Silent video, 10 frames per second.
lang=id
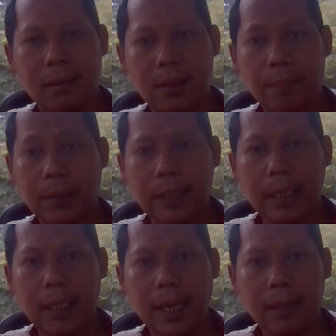
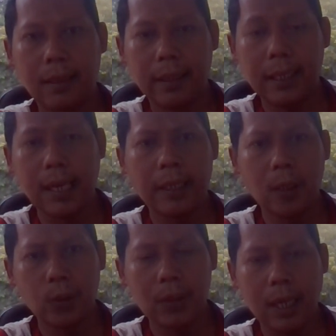Seperti iklan.
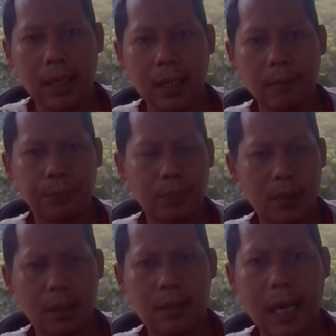Iklan itu sekarang kan
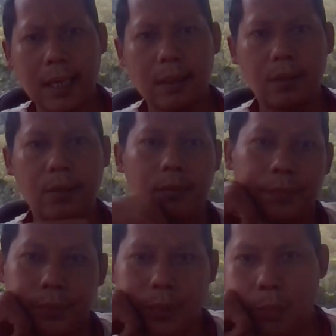jarang tuh.
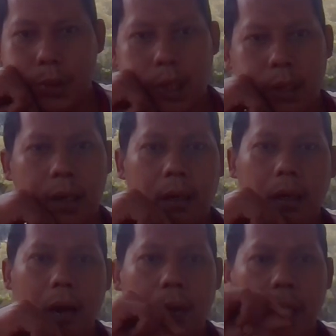Misalkan
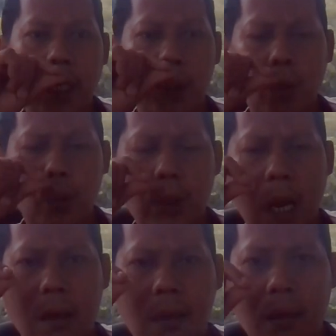namanya yang
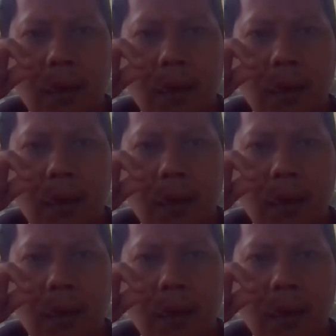susah.